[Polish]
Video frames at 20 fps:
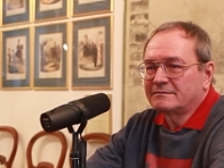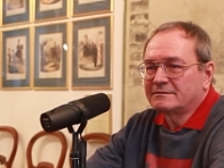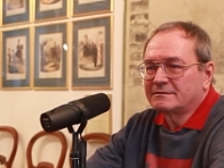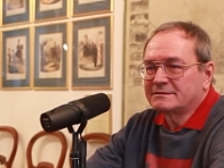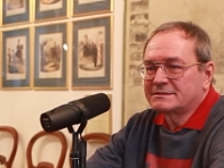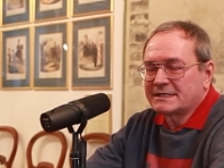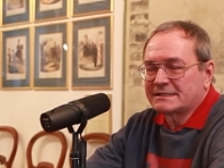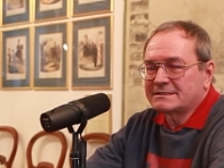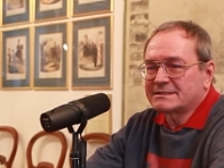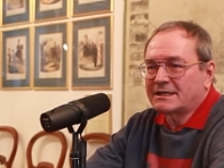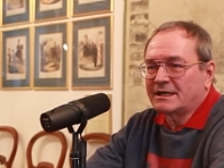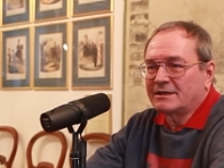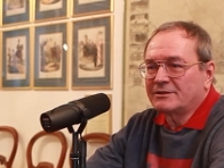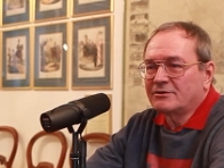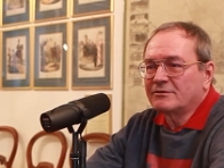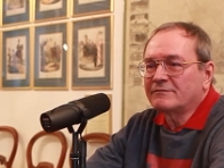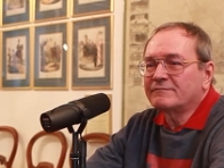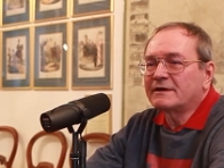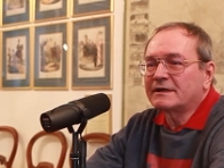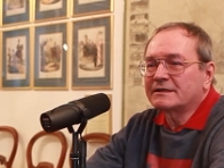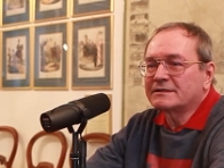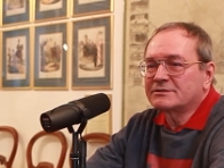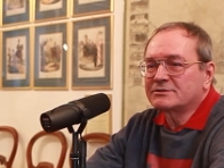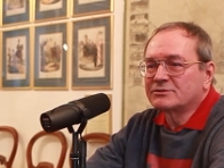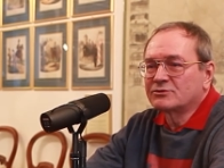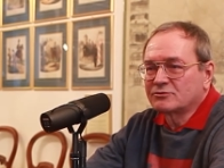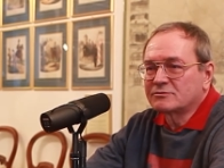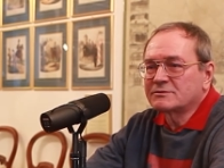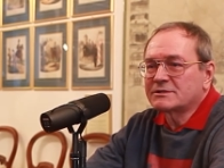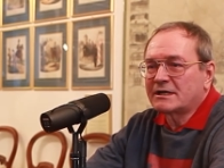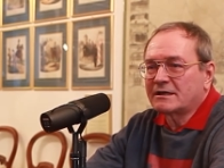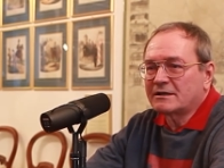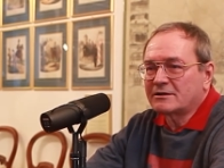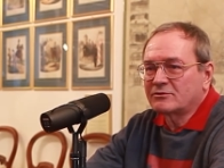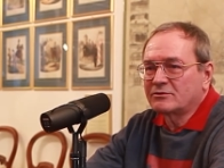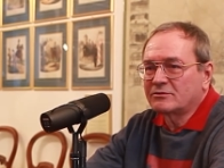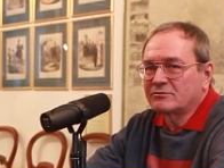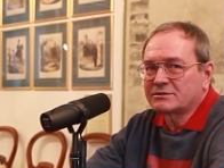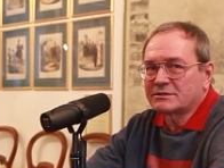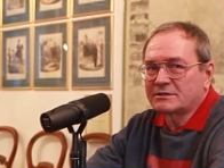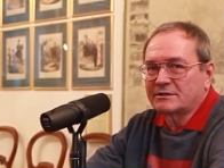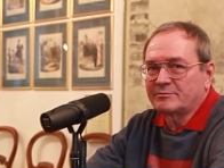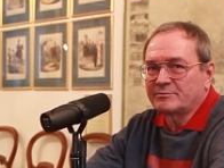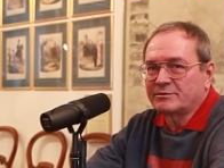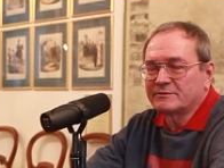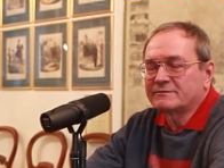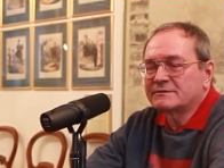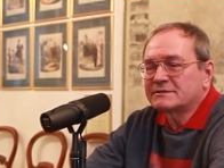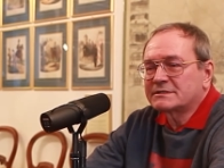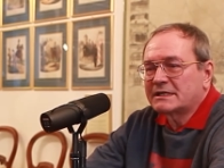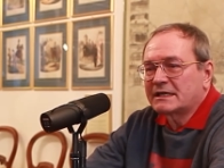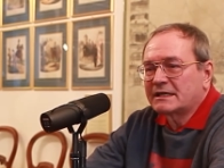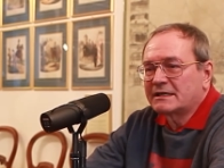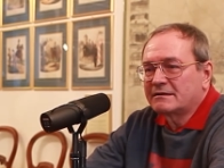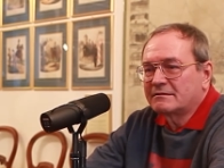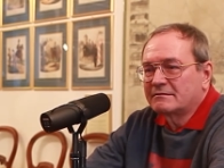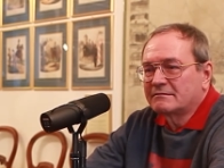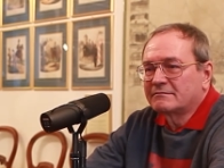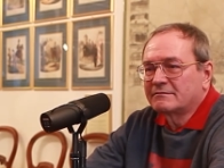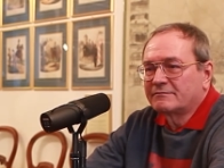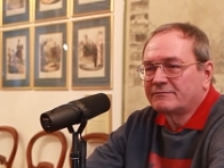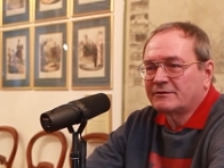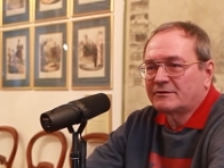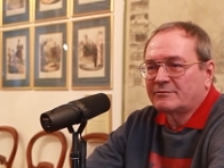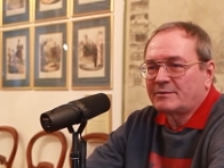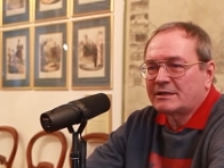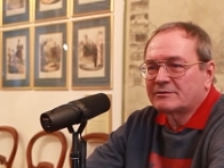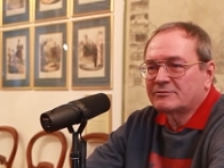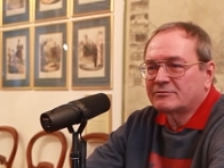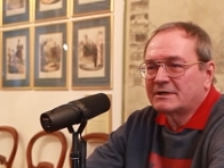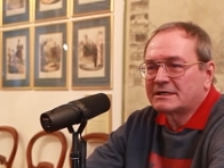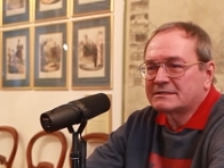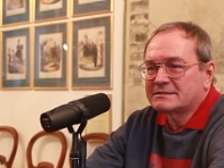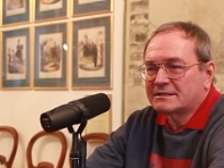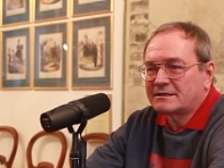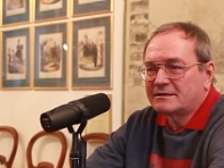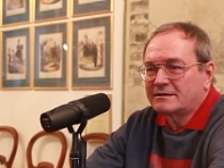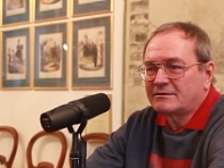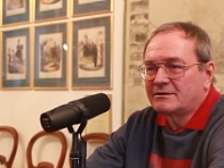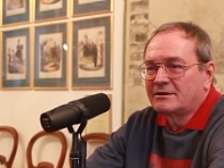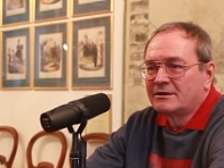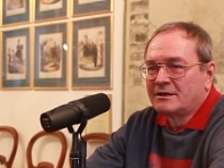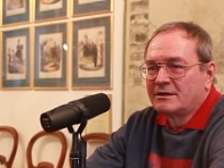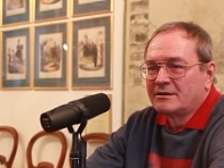zeskanować duże arkusze powyżej formatu A0